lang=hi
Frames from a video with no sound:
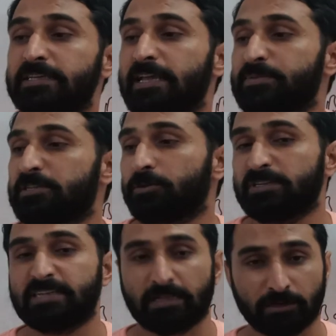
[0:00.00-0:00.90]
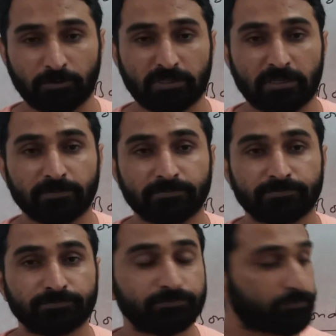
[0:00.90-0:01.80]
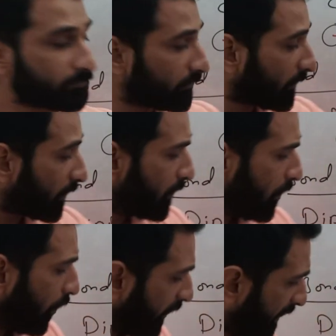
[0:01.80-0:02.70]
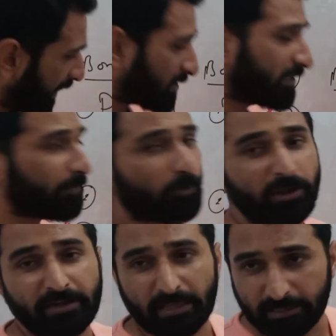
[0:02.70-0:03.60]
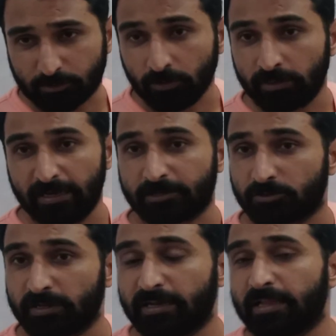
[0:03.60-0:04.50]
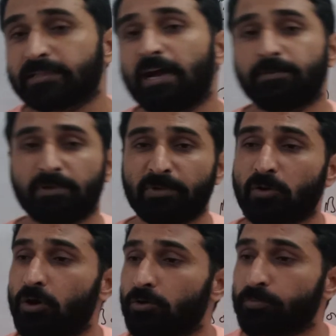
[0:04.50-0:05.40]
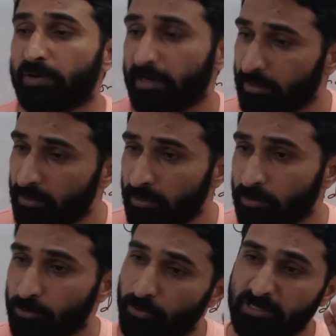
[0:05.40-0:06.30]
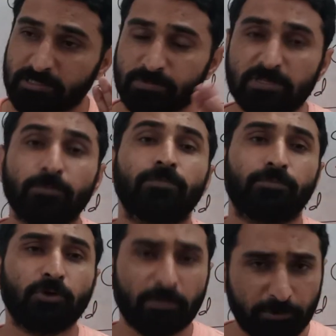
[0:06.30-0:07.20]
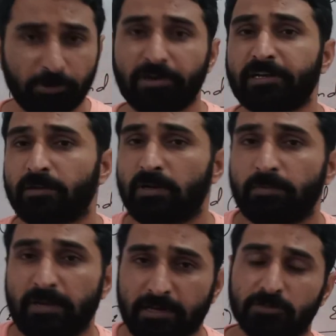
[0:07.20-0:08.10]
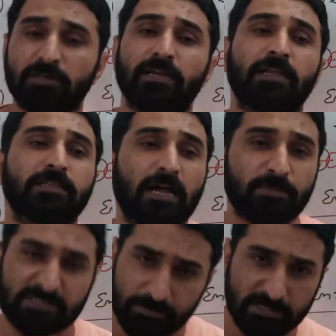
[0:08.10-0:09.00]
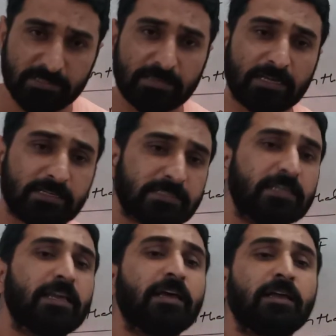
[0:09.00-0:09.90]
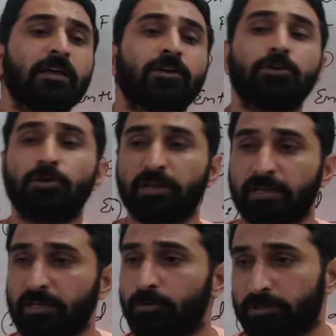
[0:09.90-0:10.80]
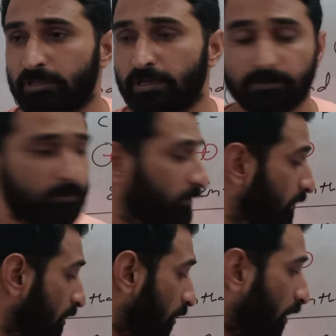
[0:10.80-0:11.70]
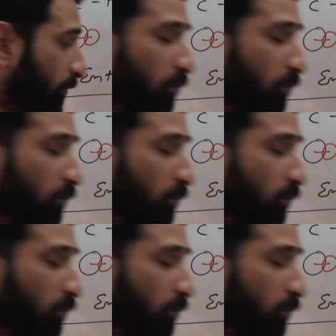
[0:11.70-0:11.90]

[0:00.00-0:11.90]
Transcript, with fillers: सी एफ से थोड़ी ज़्यादा होती है और एक एक्स्ट्रा पॉइंट है ये तो इलेक्ट्रॉन गेन एंथाल्पी में कौन ऊपर है क्लोरीन सबसे पूरे पीरियोडिक टेबल में इलेक्ट्रॉन गेन एंथाल्पी सबसे ज़्यादा किसकी है क्लोरीन की होती है और